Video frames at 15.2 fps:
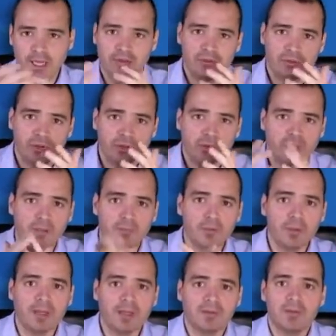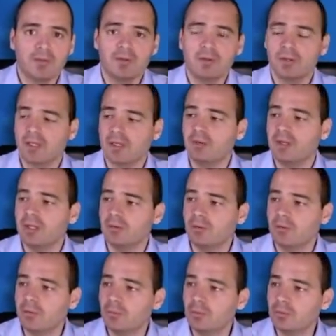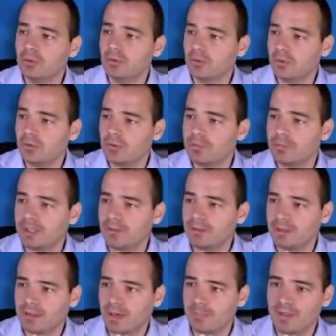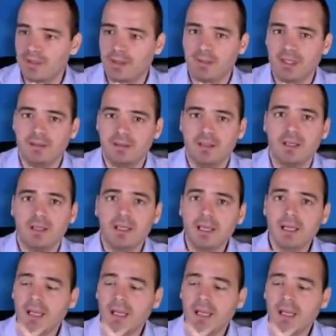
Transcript: Esto creo que es muy básico, creo que todo el mundo lo comprende rápidamente.